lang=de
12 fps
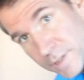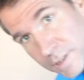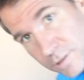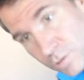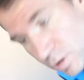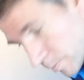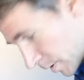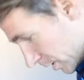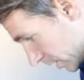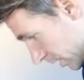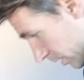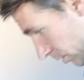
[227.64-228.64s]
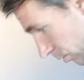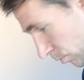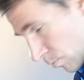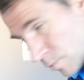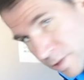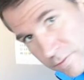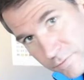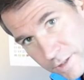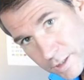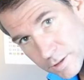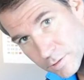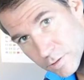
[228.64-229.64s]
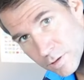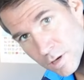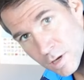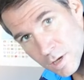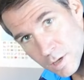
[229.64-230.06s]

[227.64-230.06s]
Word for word: Pilzkörper sich jetzt auch gut entwickeln können,